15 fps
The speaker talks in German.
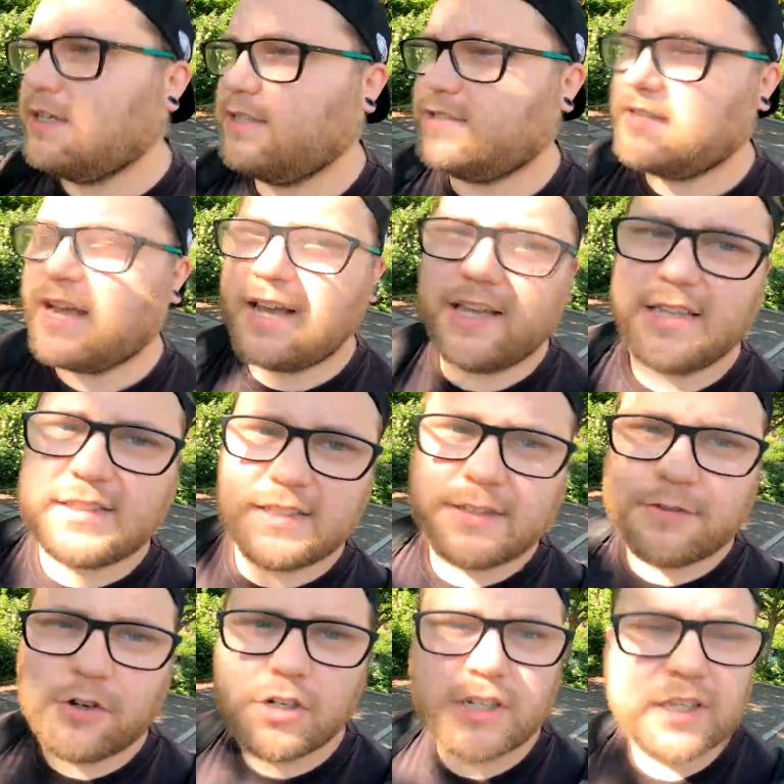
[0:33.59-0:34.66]
Das heißt,
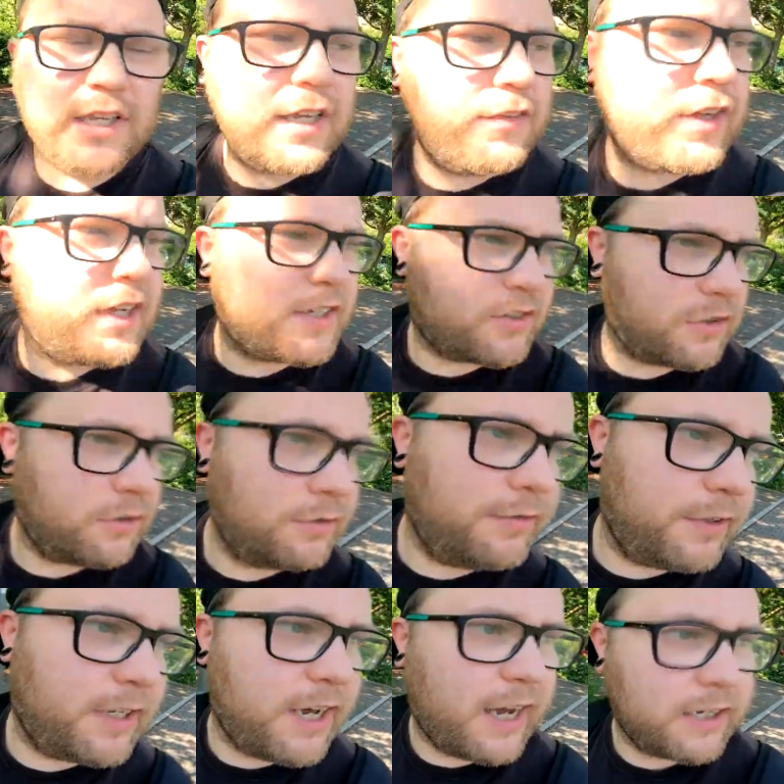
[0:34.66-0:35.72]
ich wollte eh wieder
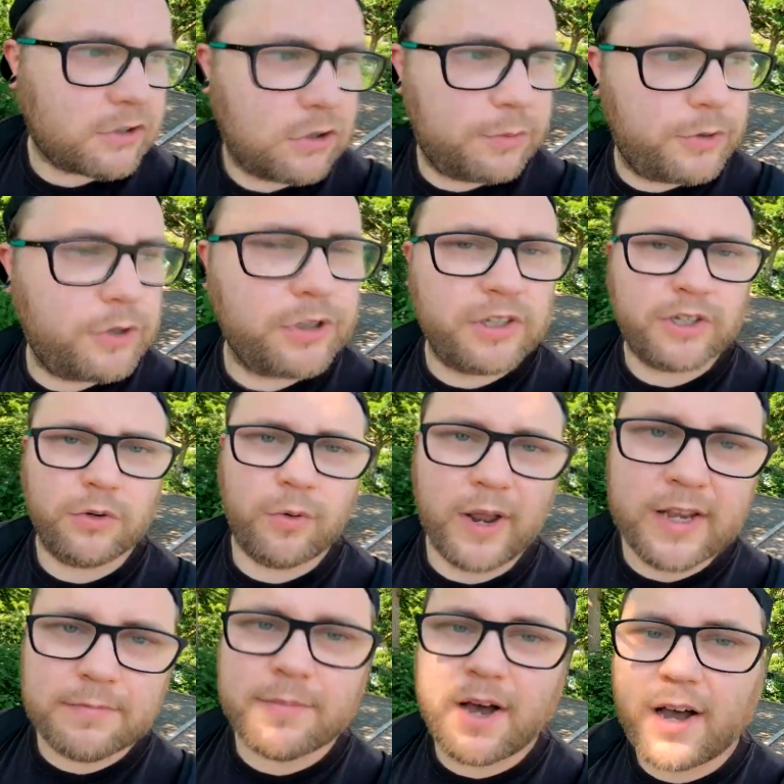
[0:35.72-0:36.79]
so wie eine Art Community
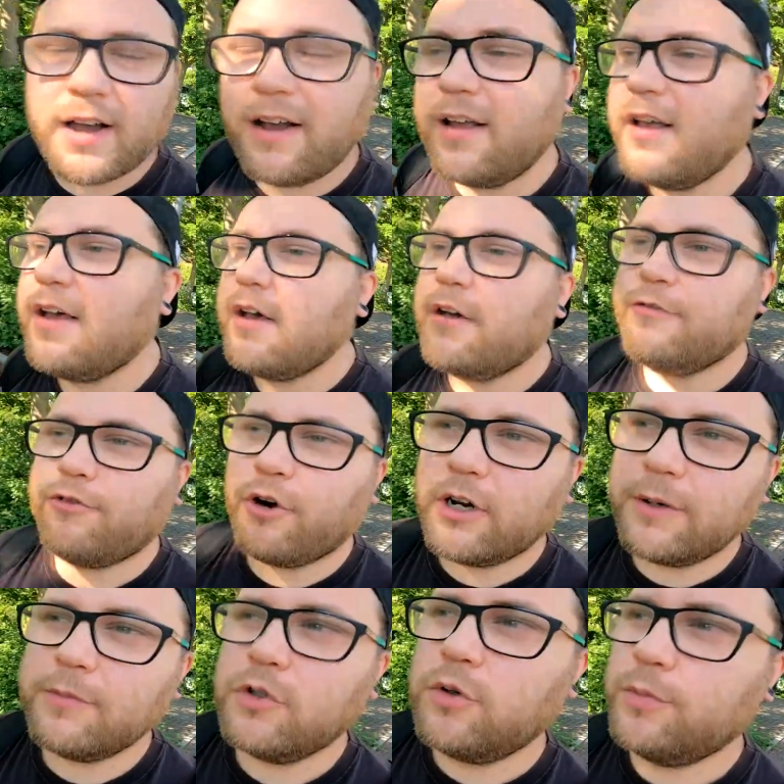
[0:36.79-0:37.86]
Raid machen
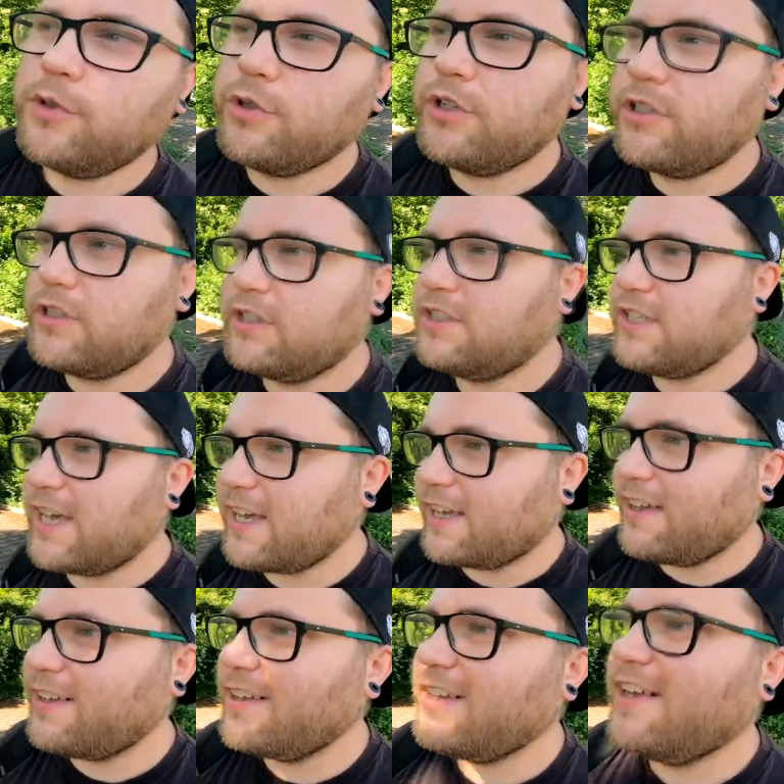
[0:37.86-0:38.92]
vor dem Community
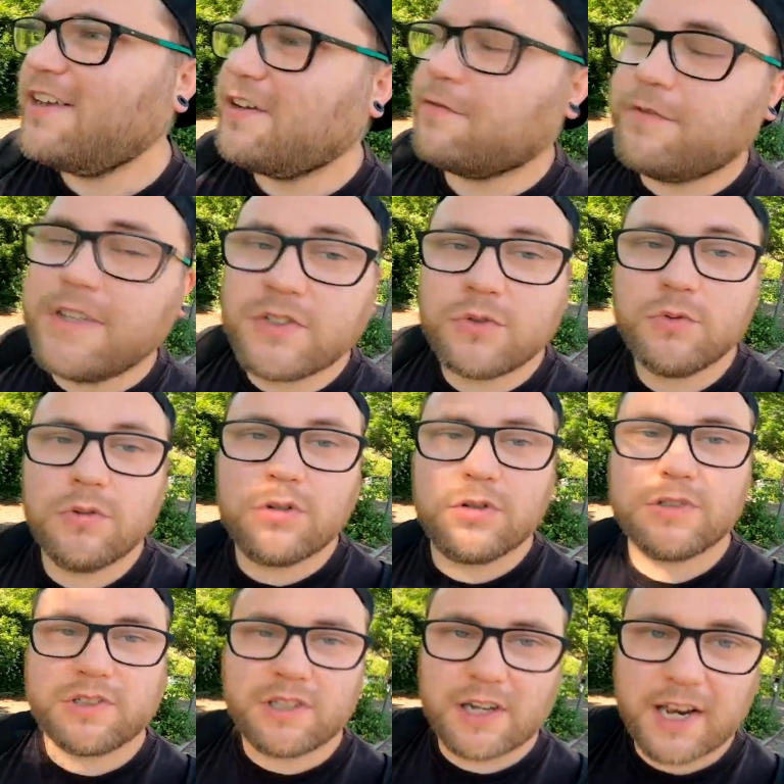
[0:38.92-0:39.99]
Day. Wir suchen
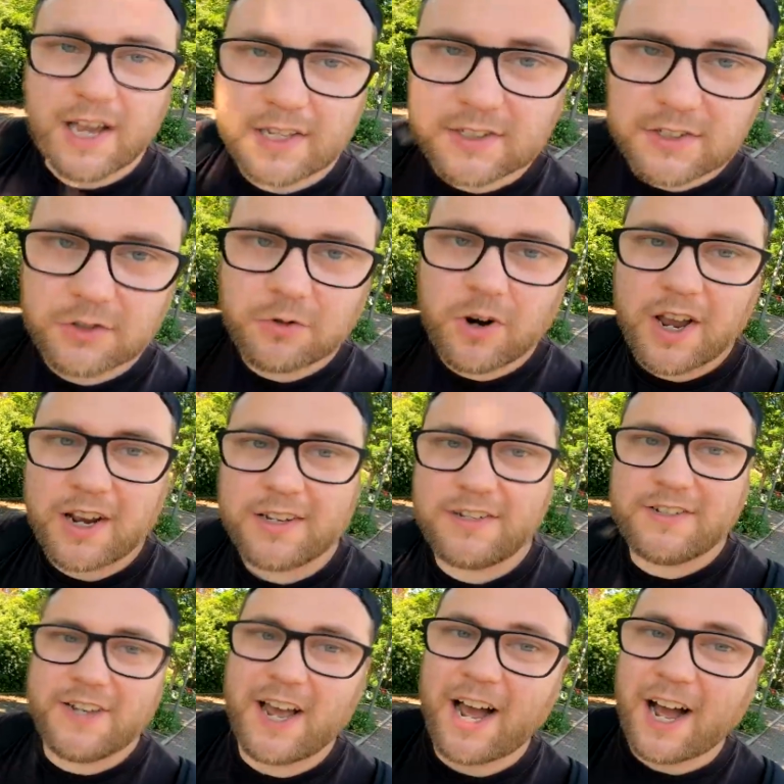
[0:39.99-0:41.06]
uns den ersten
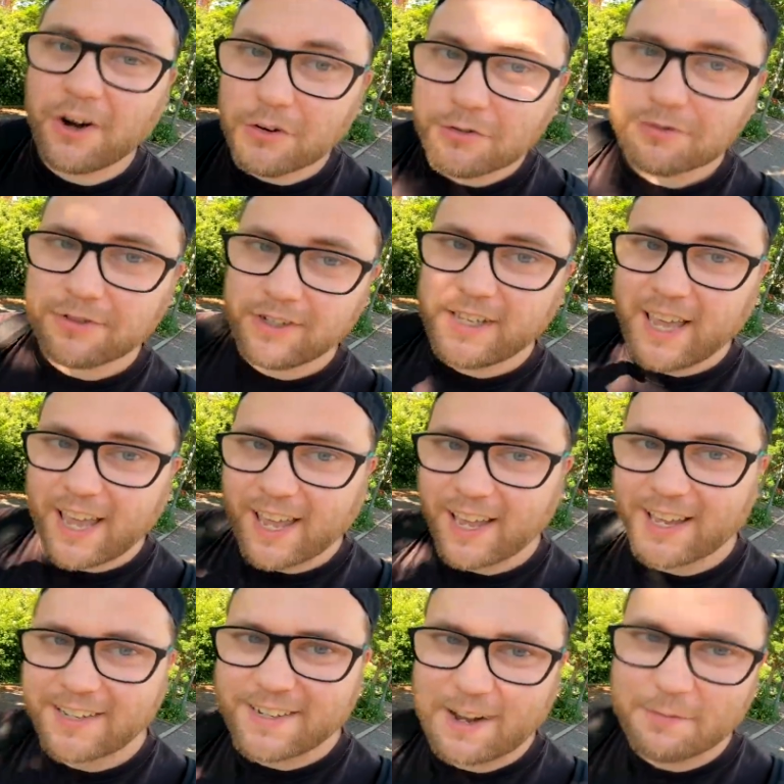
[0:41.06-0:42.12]
Raid, der
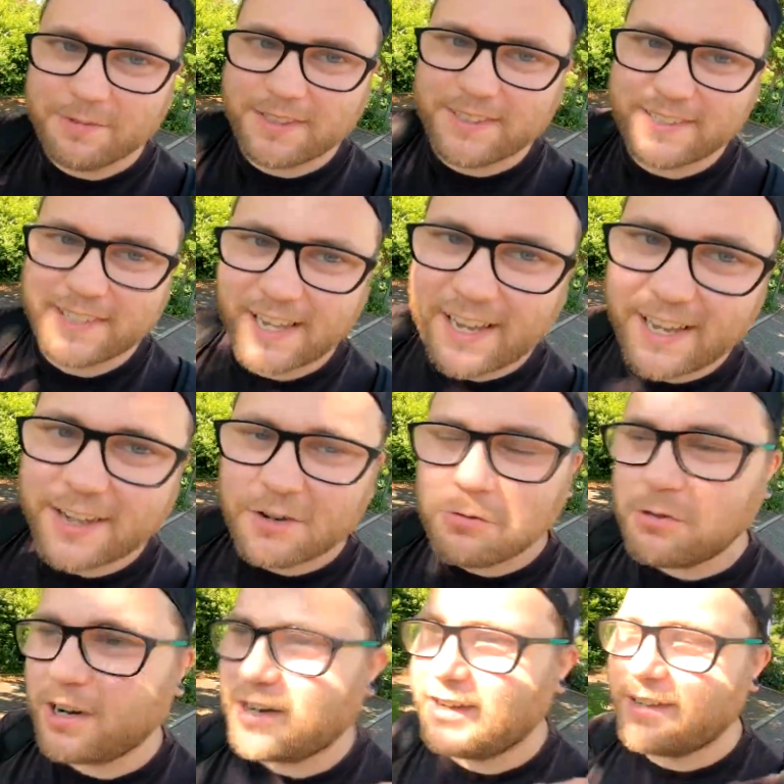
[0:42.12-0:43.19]
aufgeht ab 10
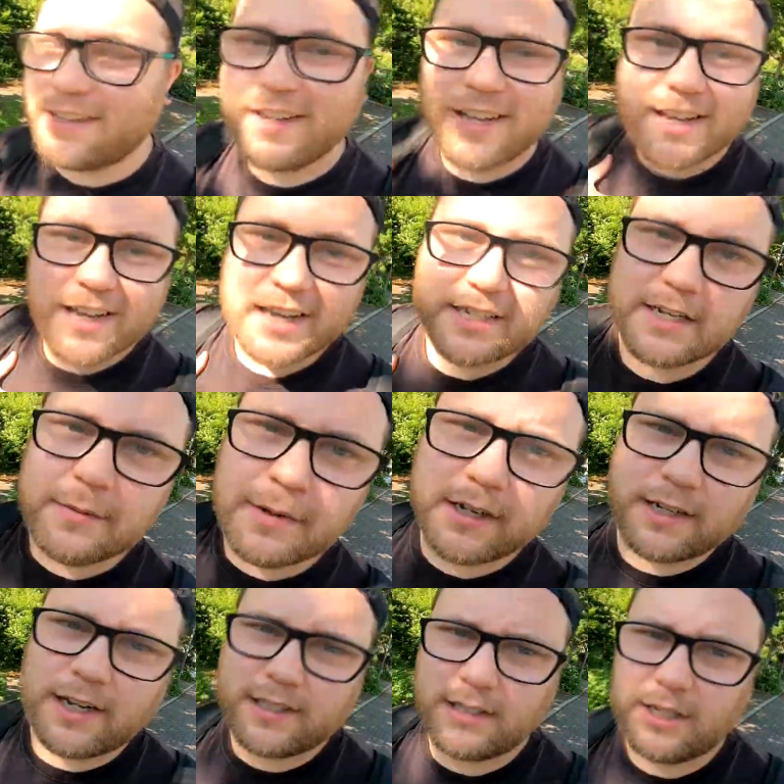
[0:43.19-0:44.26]
Uhr. Ich habe ja
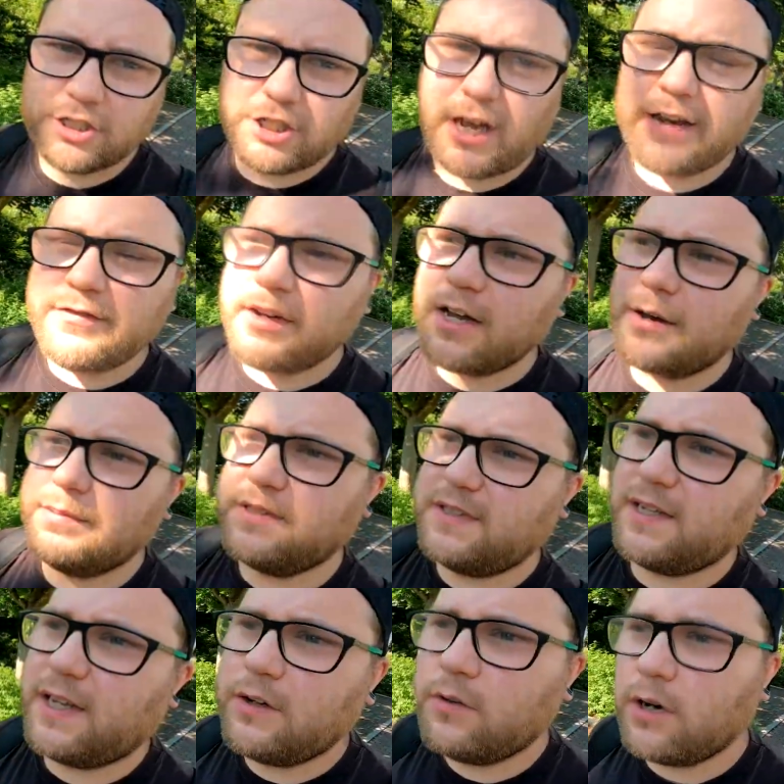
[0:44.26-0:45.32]
gedacht, die erscheinen wieder ab
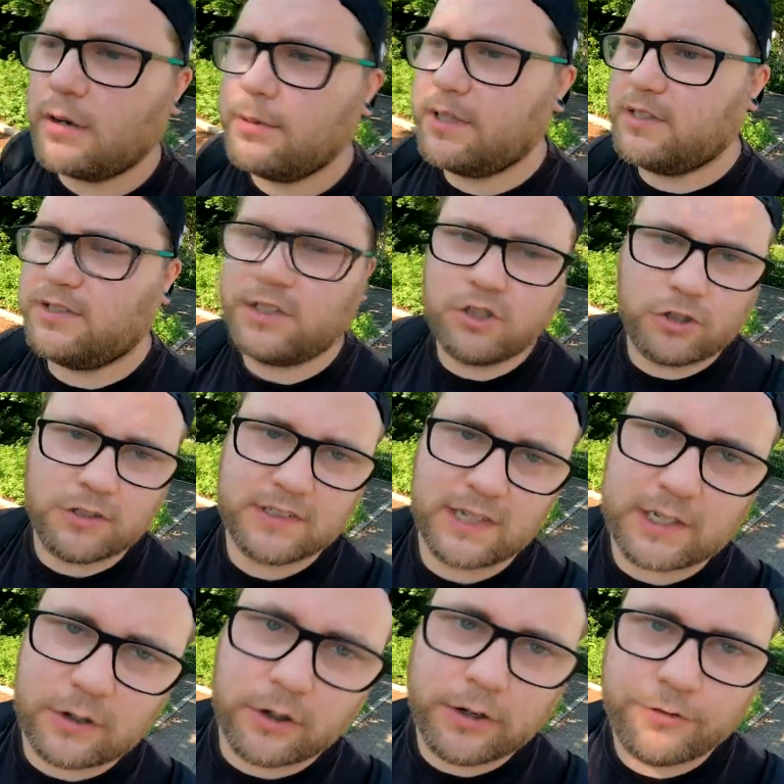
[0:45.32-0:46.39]
10 Uhr, aber die sind schon
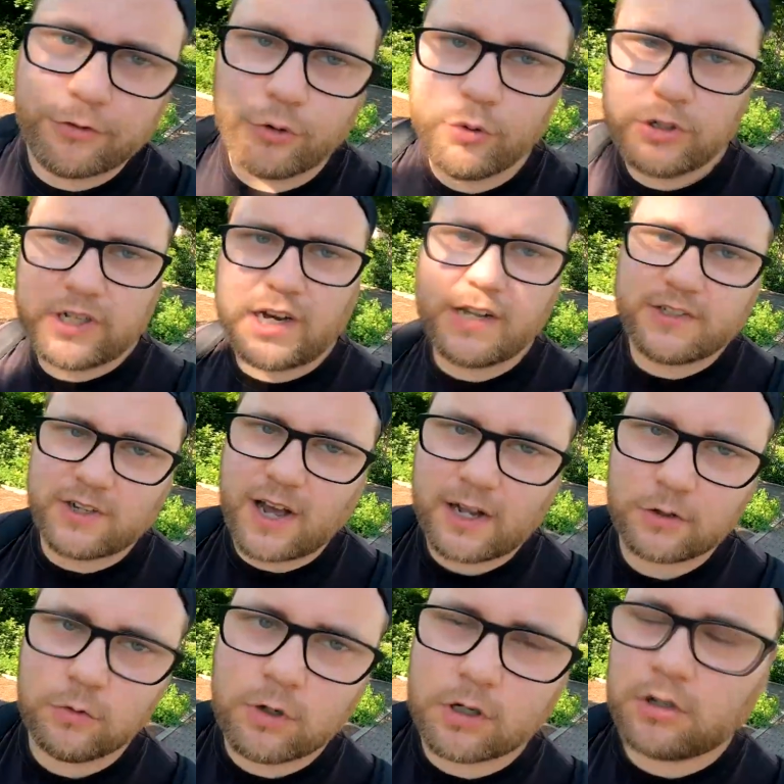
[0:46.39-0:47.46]
seit heute früh da. Also
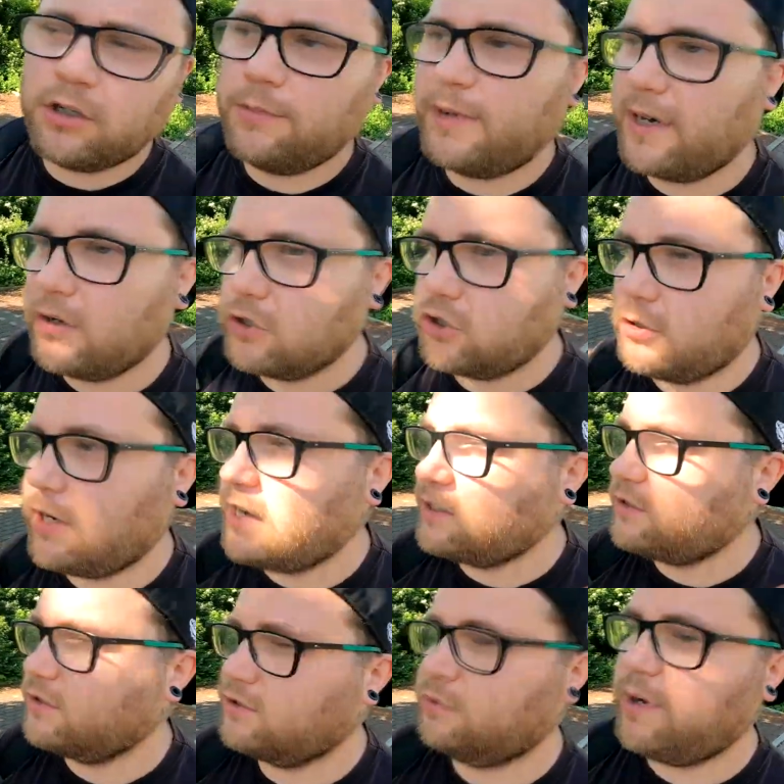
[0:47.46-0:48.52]
8 Uhr konnte man auch schon
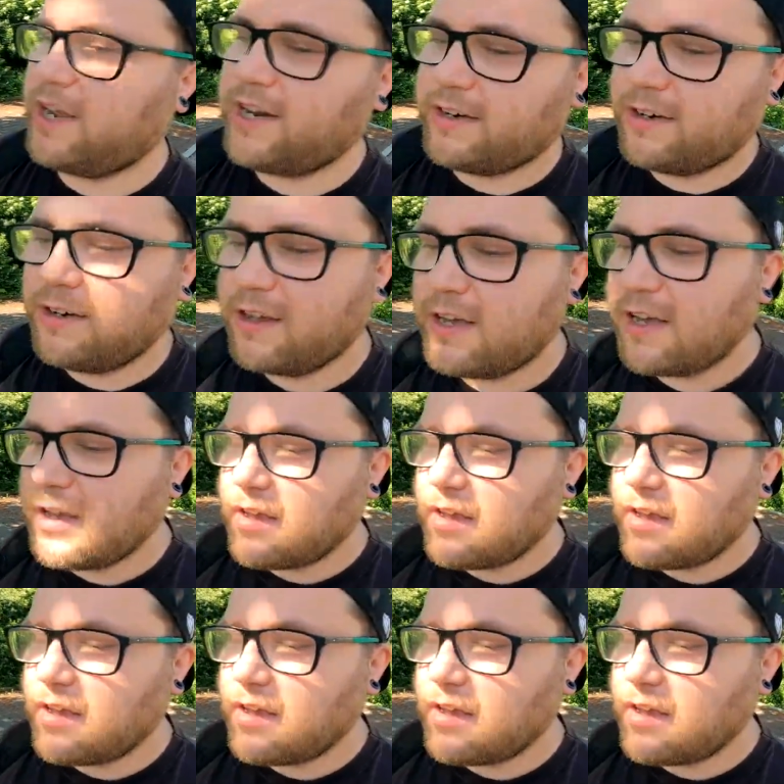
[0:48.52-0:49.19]
Arctos raiden.